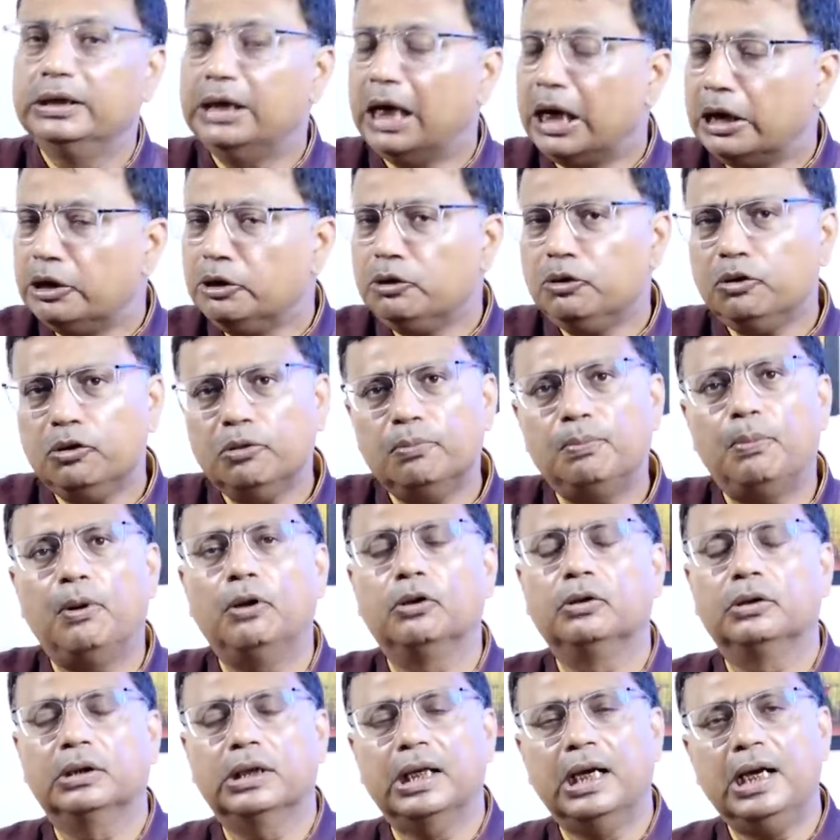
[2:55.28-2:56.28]
নান্য
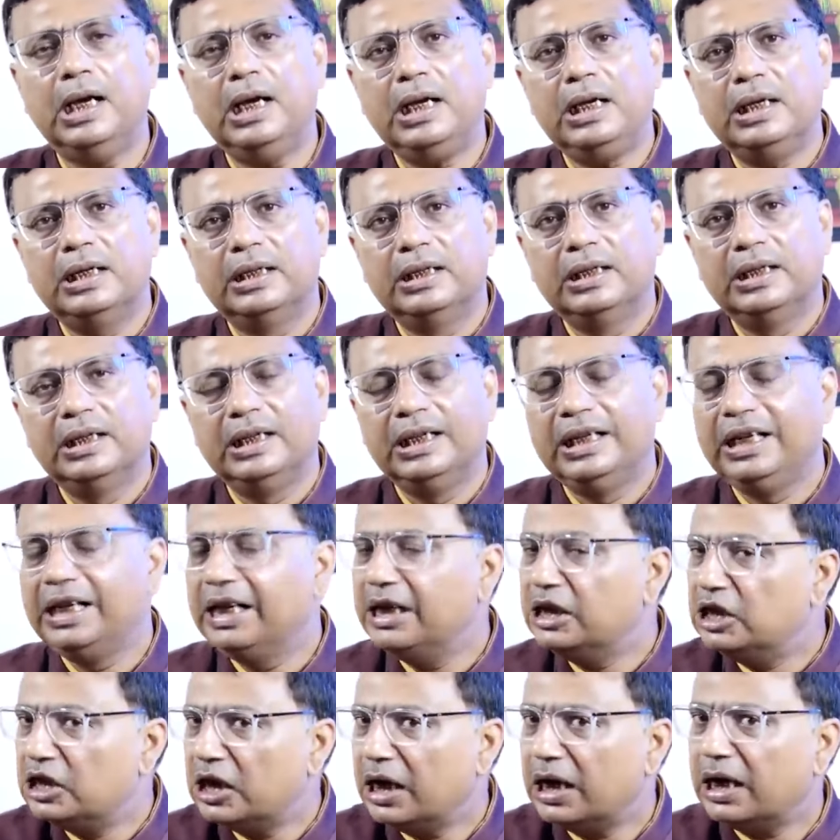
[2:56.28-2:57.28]
পন্থা
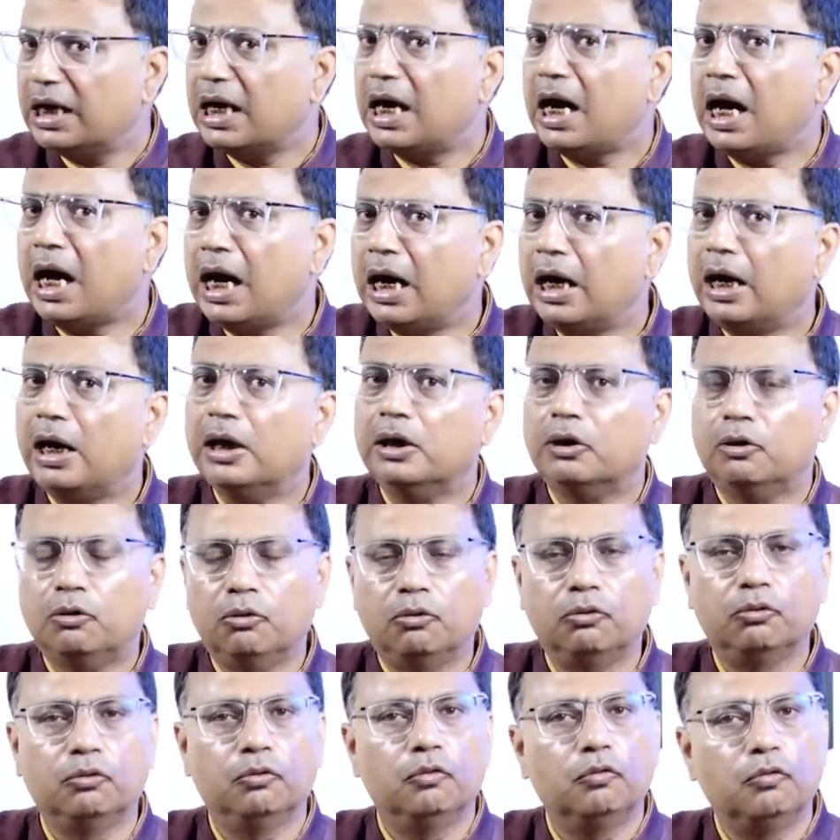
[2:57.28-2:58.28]
এছাড়া আর
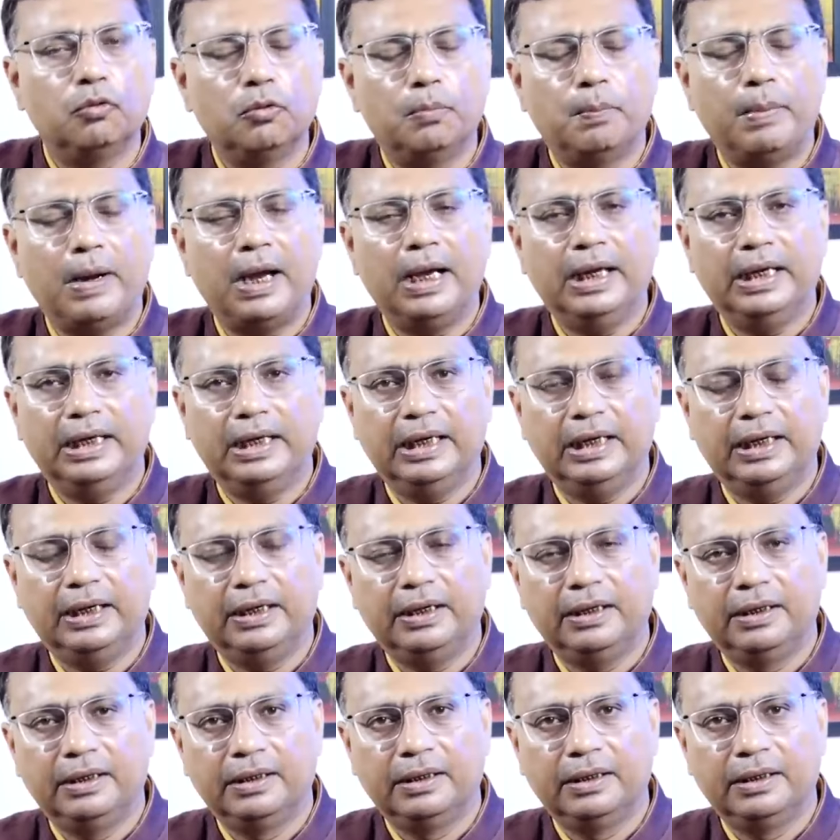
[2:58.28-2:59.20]
কোনো উপায় নেই